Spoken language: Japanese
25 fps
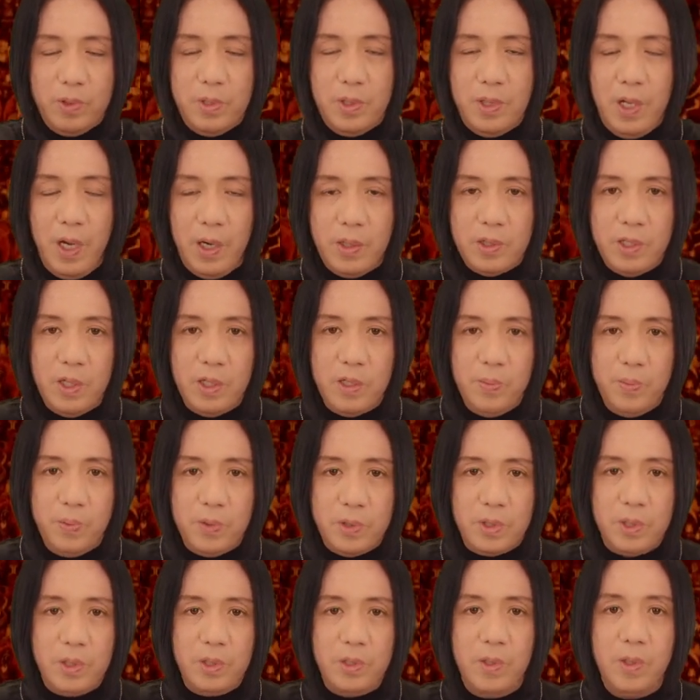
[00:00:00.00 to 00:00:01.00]
たくさんの
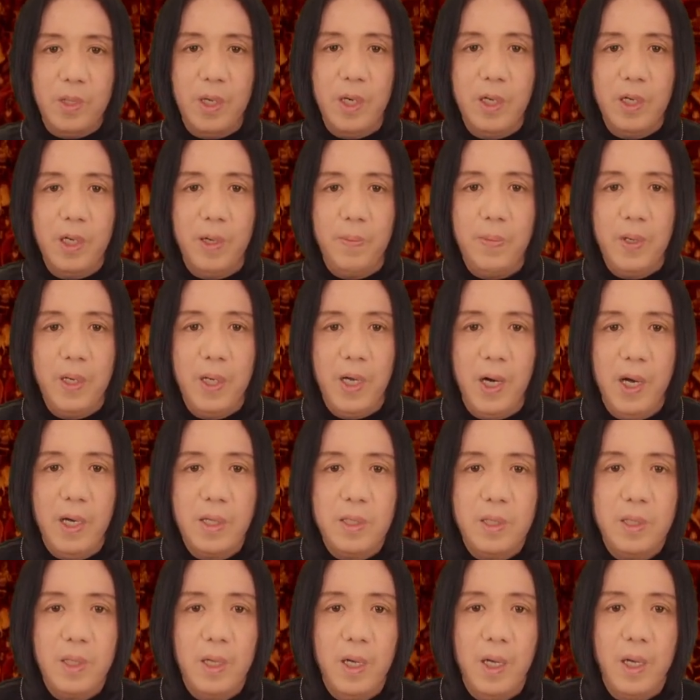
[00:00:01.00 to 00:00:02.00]
仏像がやっぱり
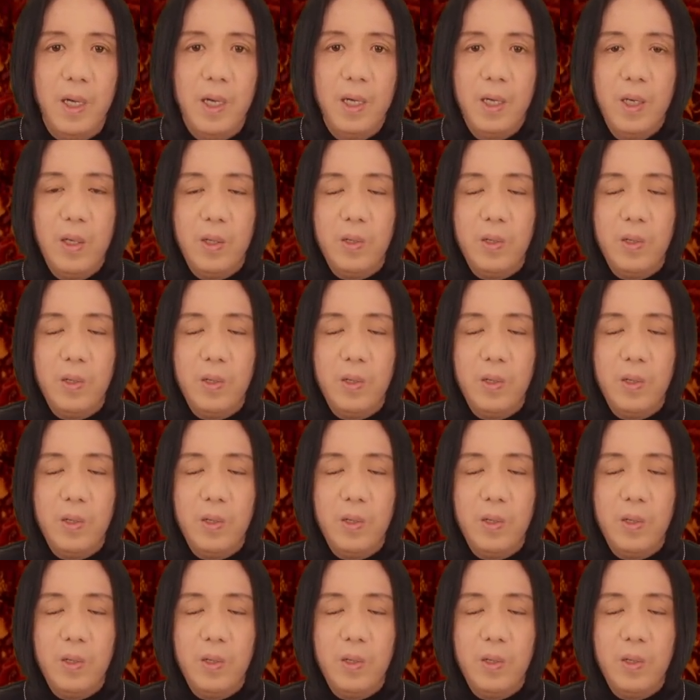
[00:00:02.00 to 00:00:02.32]
あって